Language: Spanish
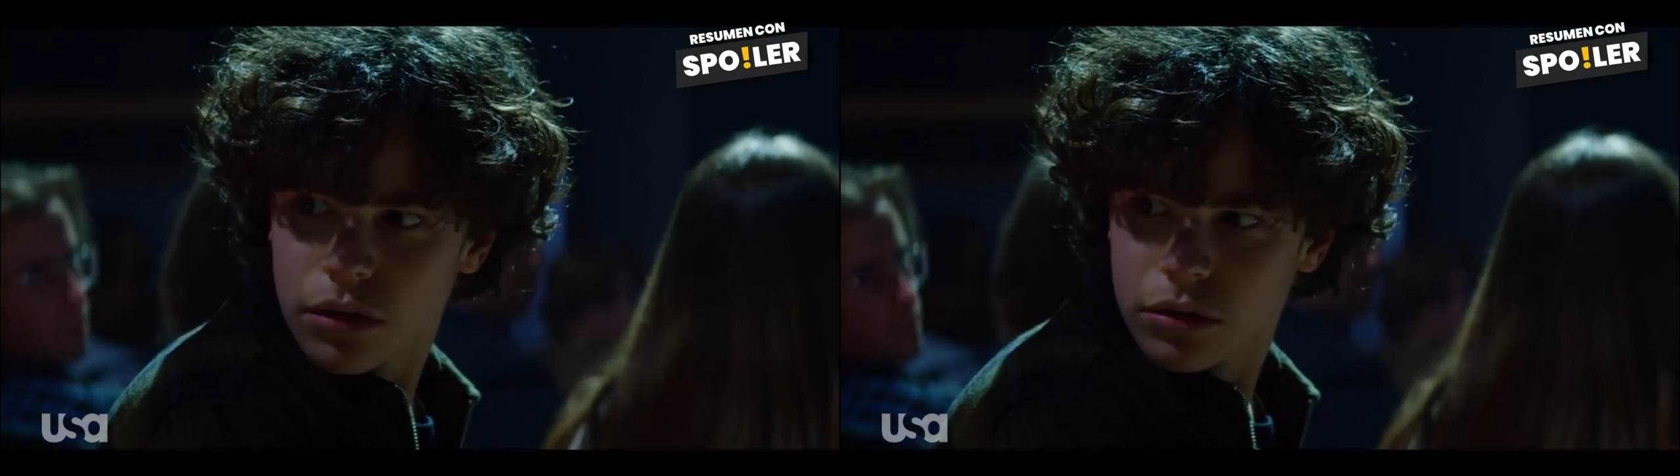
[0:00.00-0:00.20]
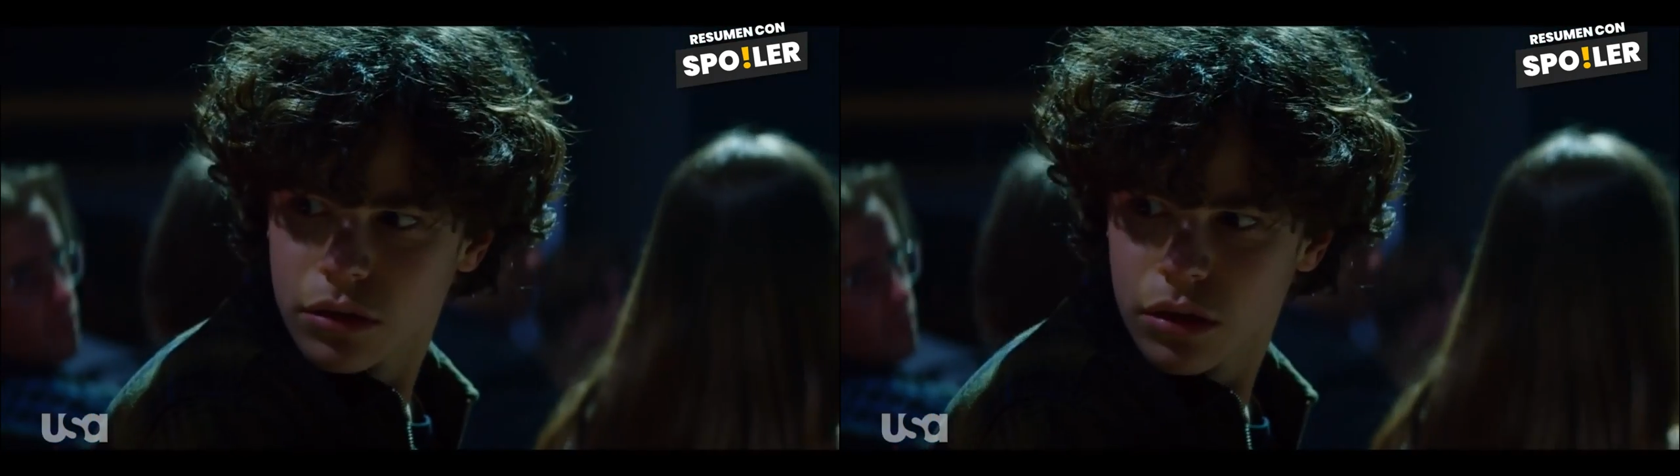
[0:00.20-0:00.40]

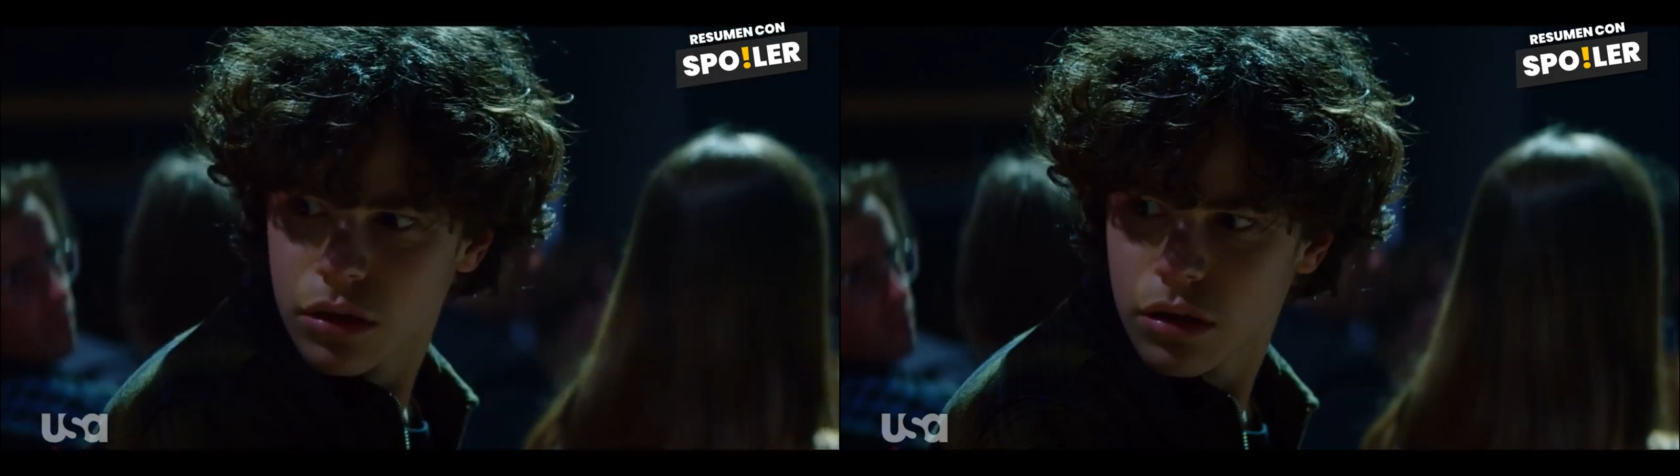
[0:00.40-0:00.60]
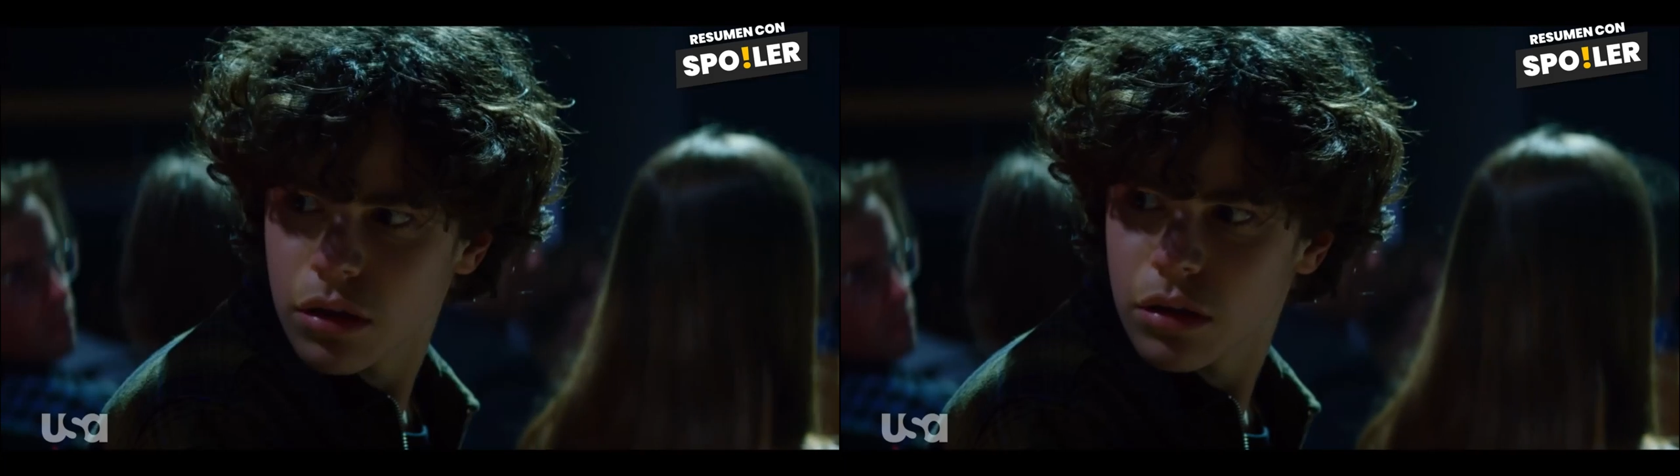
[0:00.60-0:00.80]

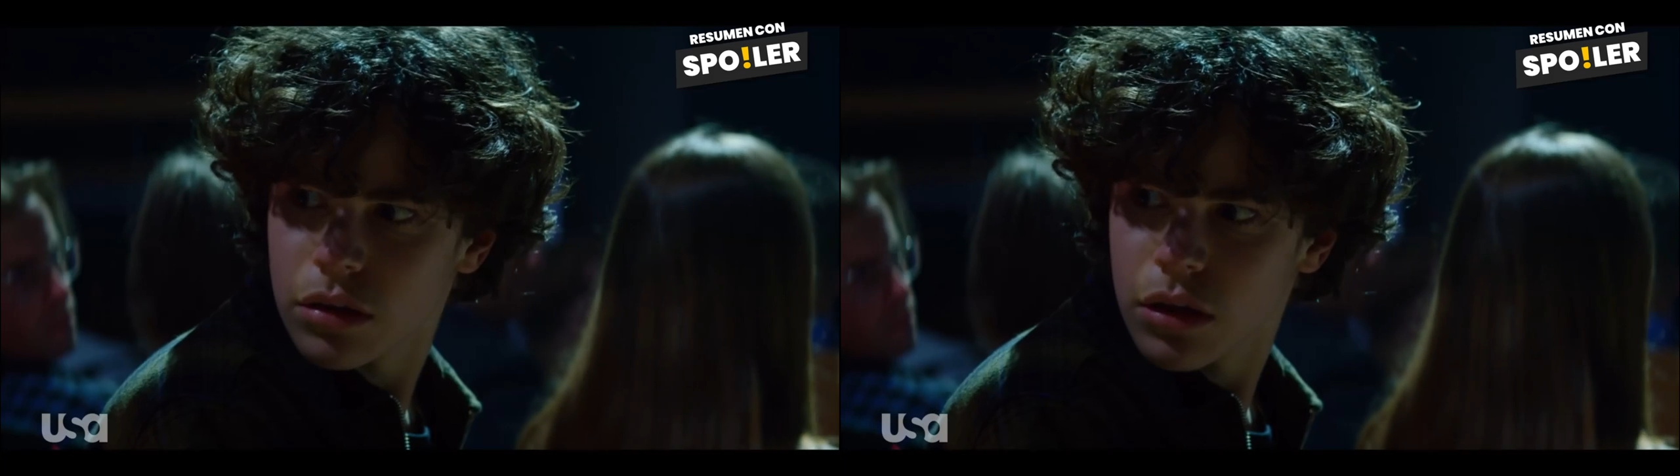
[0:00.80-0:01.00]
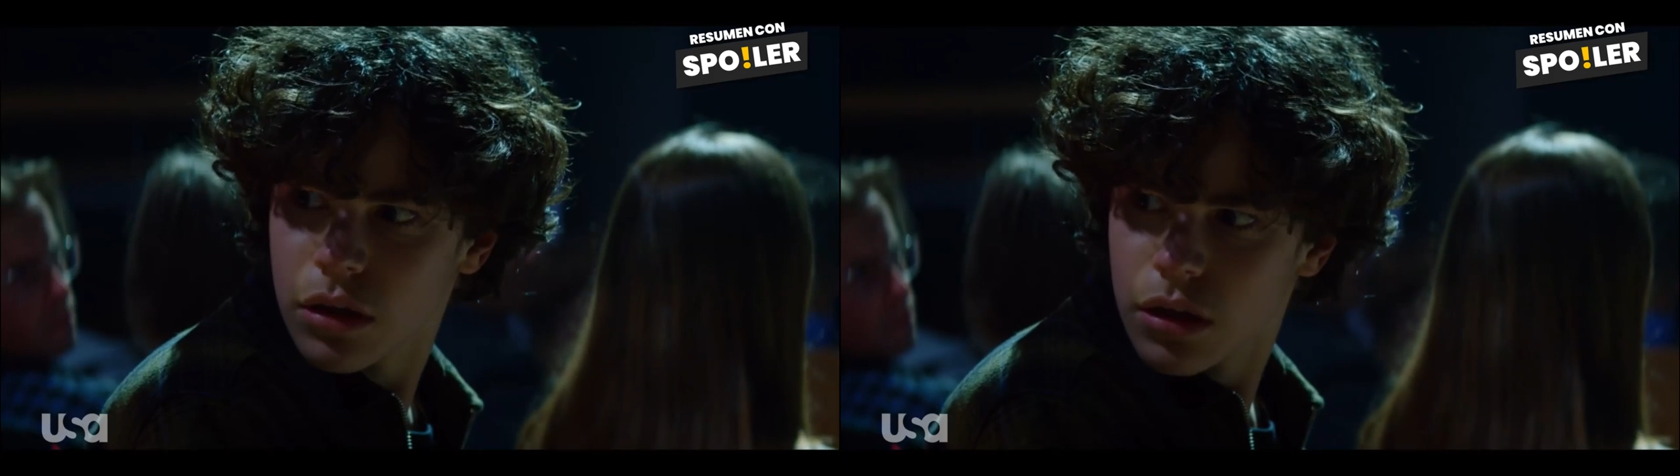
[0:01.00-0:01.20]
sentado
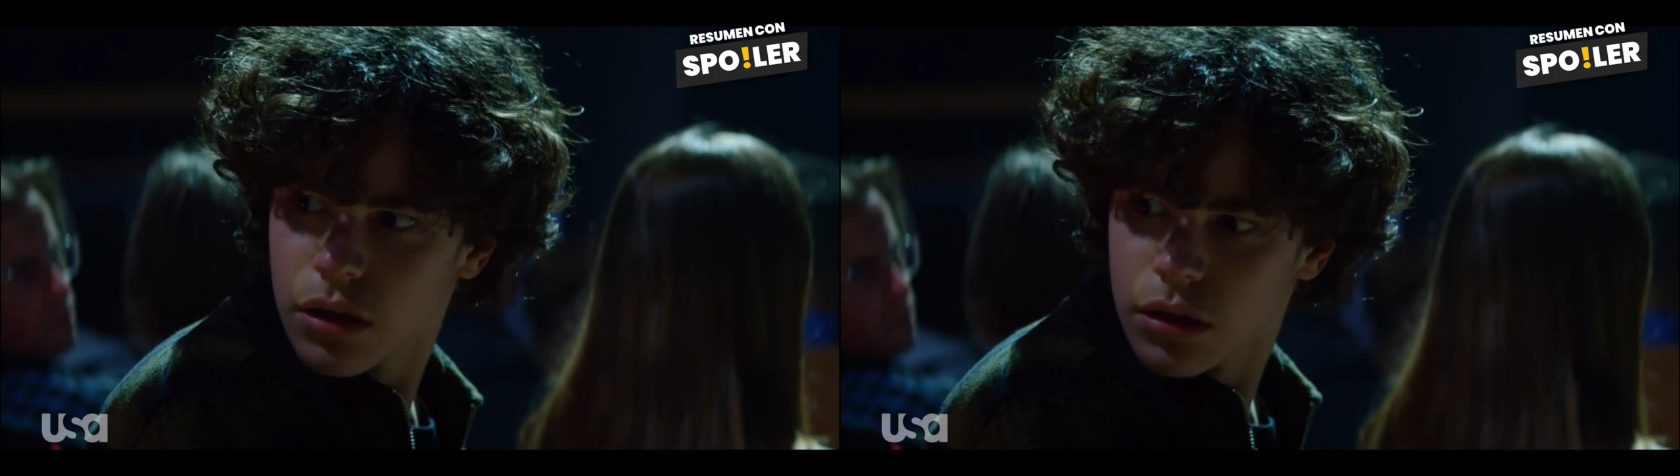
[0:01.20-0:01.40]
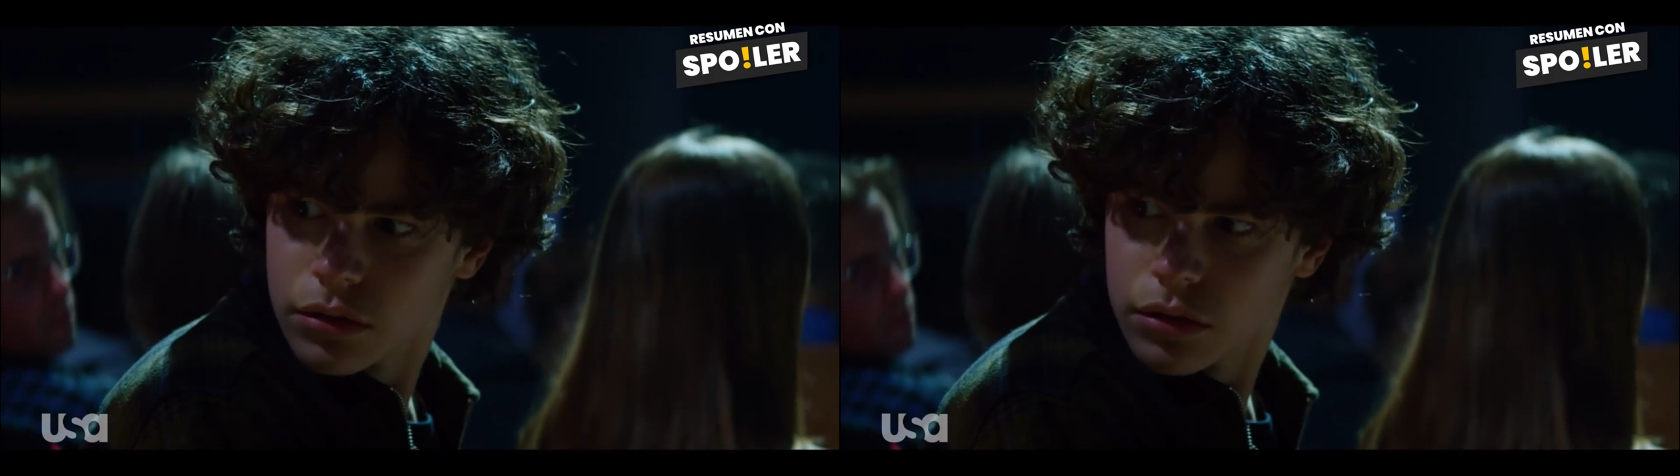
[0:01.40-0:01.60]

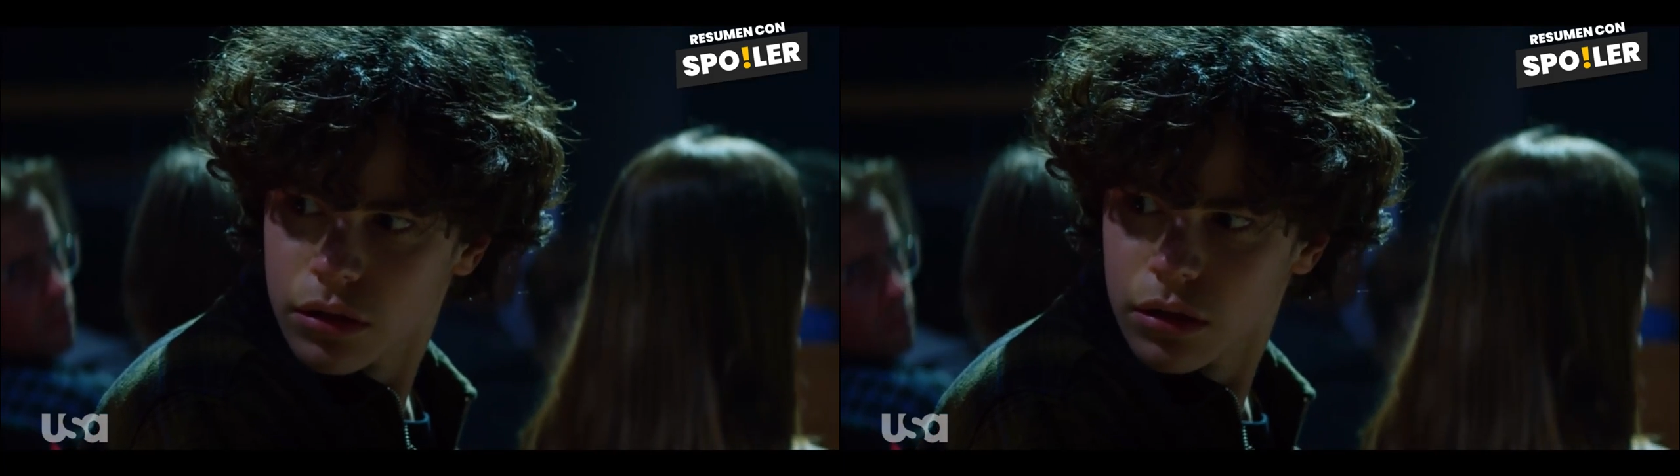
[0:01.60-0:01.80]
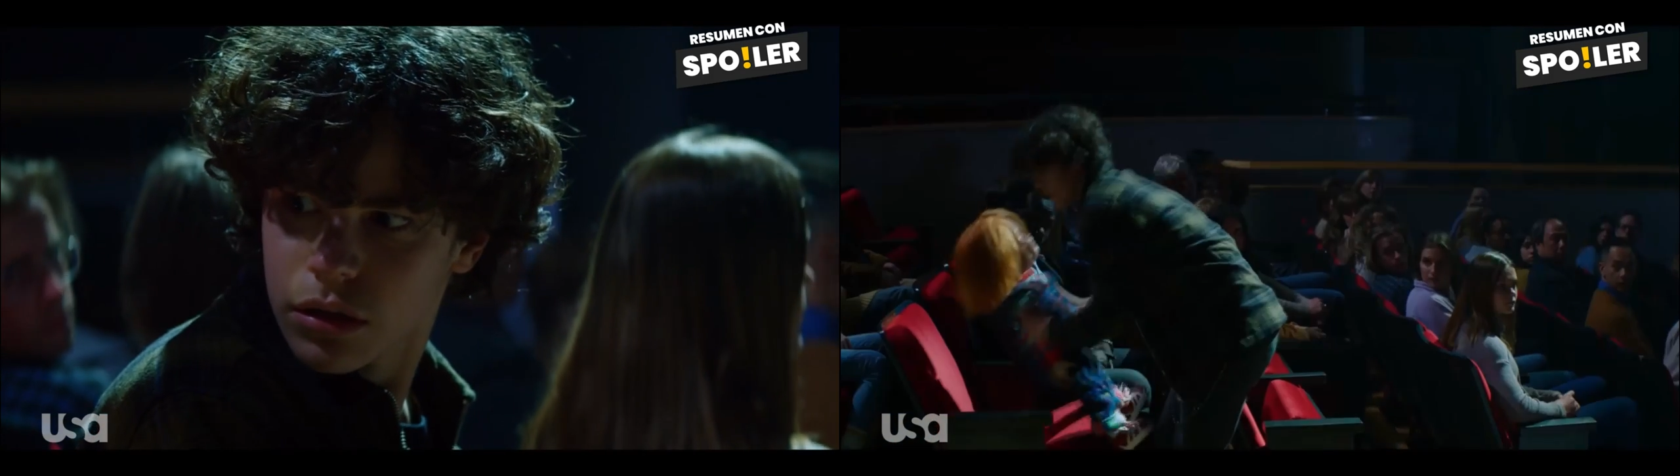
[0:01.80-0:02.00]
atrás de Jake,